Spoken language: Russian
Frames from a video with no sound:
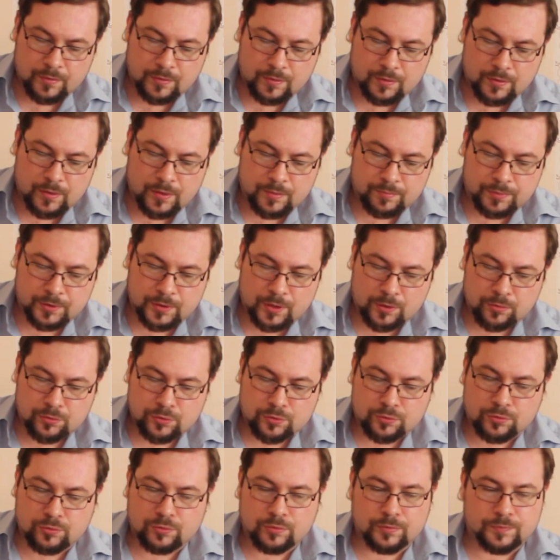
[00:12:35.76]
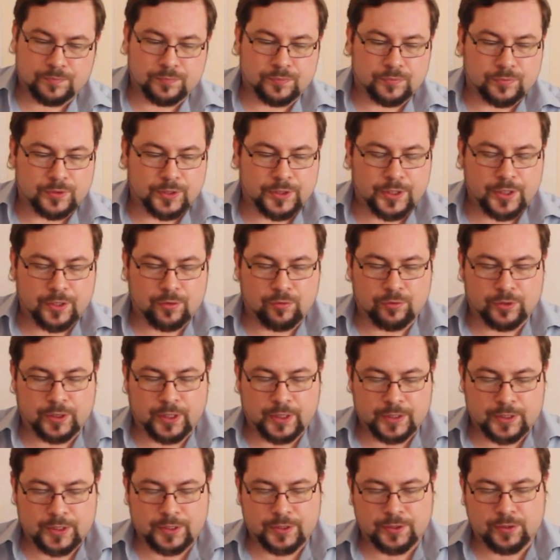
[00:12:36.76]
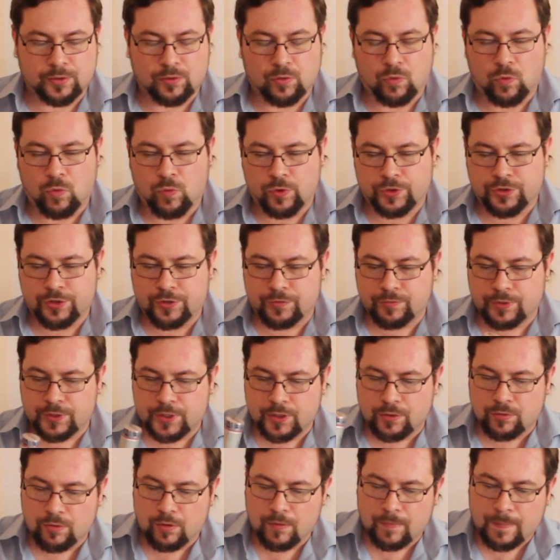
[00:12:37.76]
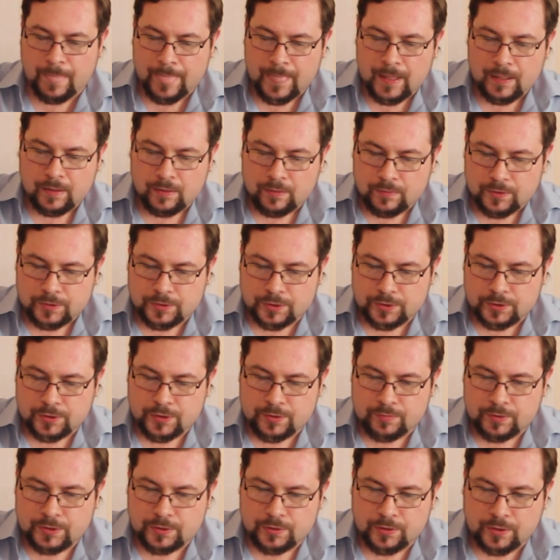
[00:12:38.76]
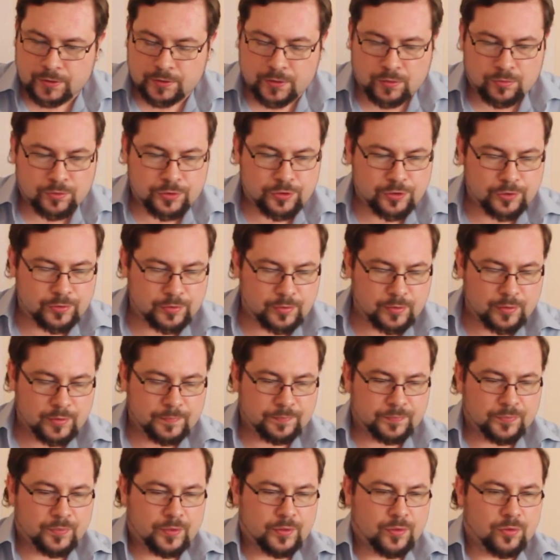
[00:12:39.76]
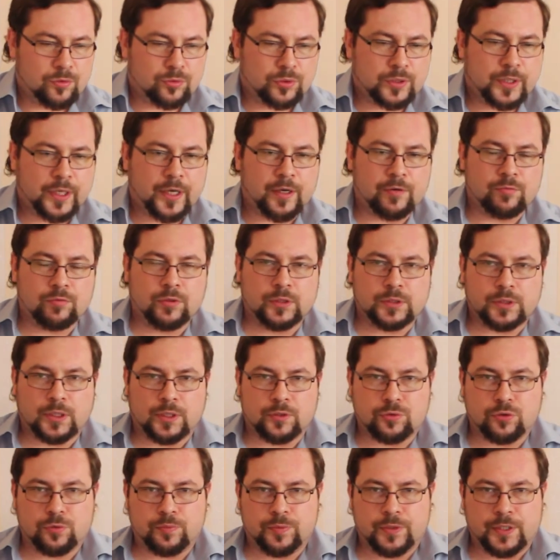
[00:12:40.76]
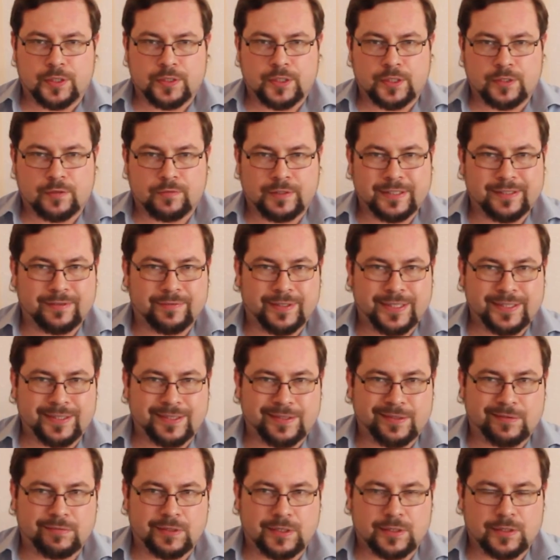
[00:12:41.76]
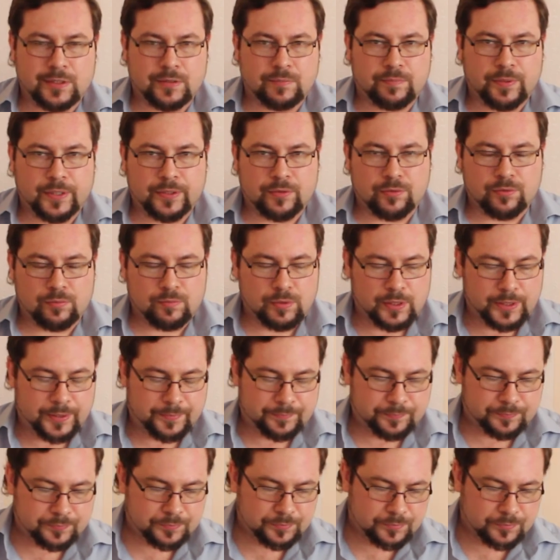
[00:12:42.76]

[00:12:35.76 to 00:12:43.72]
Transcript: А, белорусскую реку я оценил очень высоко. Это действительно, это очень крутая водка, особенно за свои 225 рублей.